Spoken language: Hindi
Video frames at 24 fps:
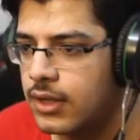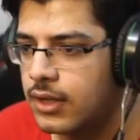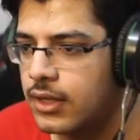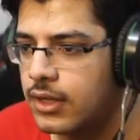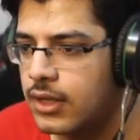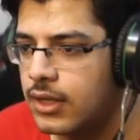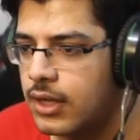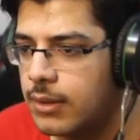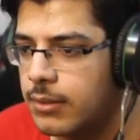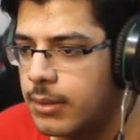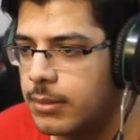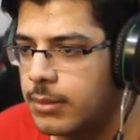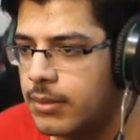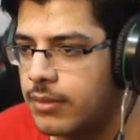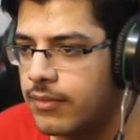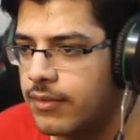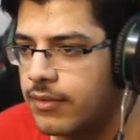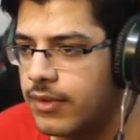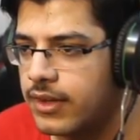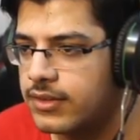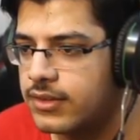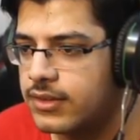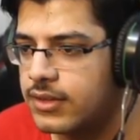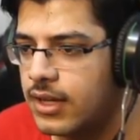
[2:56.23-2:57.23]
ये मेरे पास
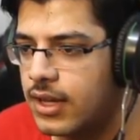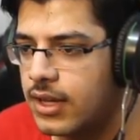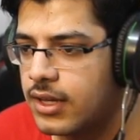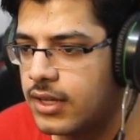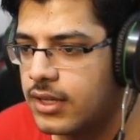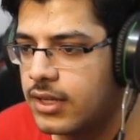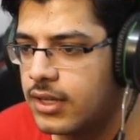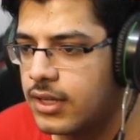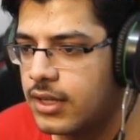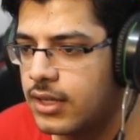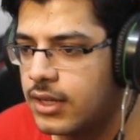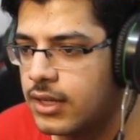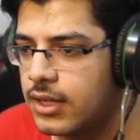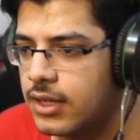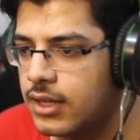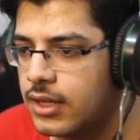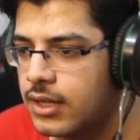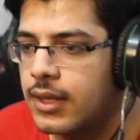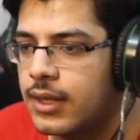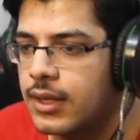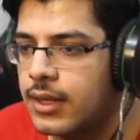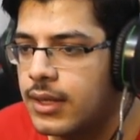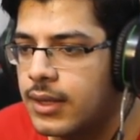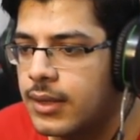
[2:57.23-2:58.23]
वेस्ट आ गई
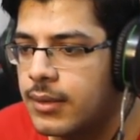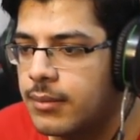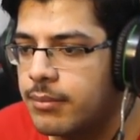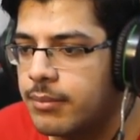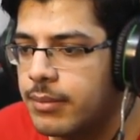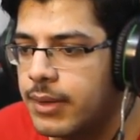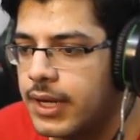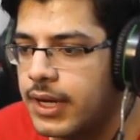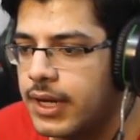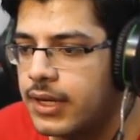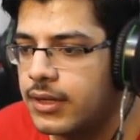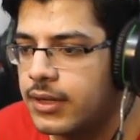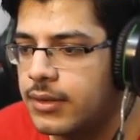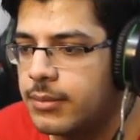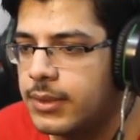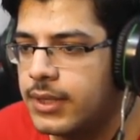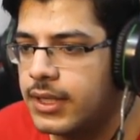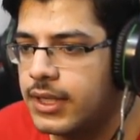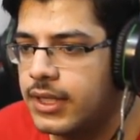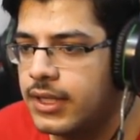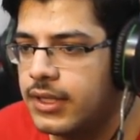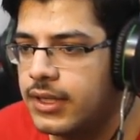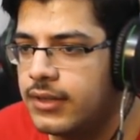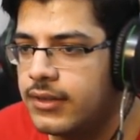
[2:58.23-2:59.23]
पैंट
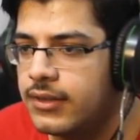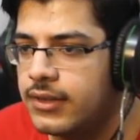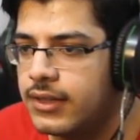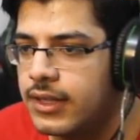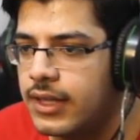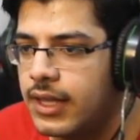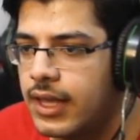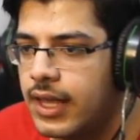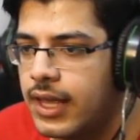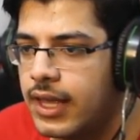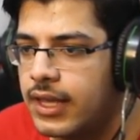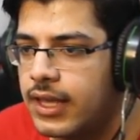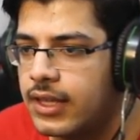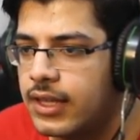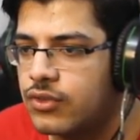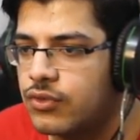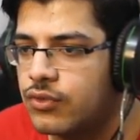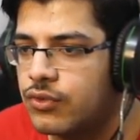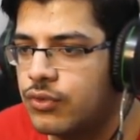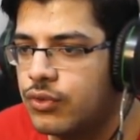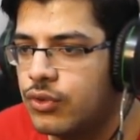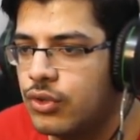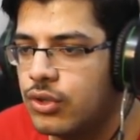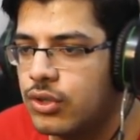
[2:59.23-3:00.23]
भी इजी एज
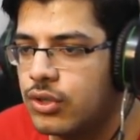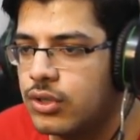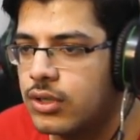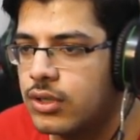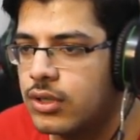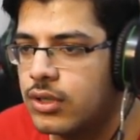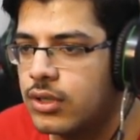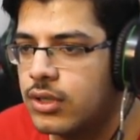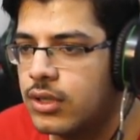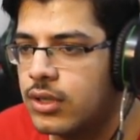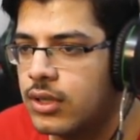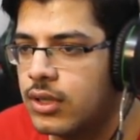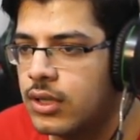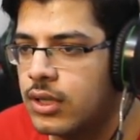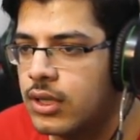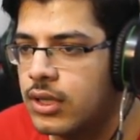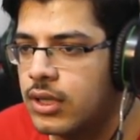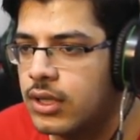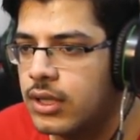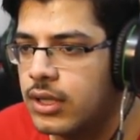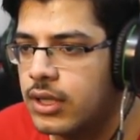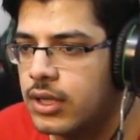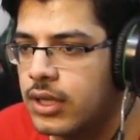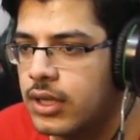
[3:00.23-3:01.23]
फुक
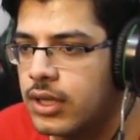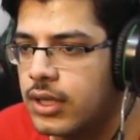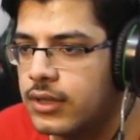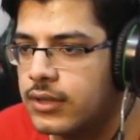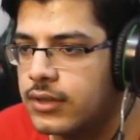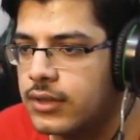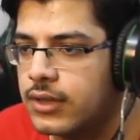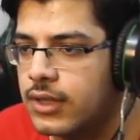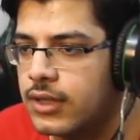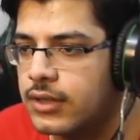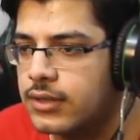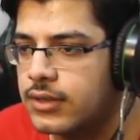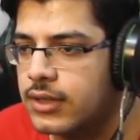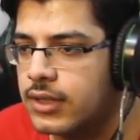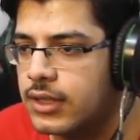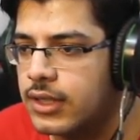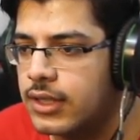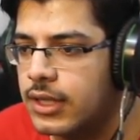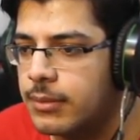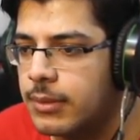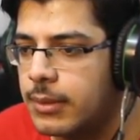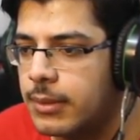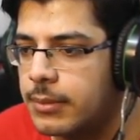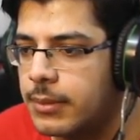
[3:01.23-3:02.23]
ये ऐसे ऐसे
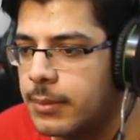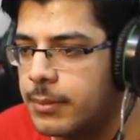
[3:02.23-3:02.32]
ये हमारे पास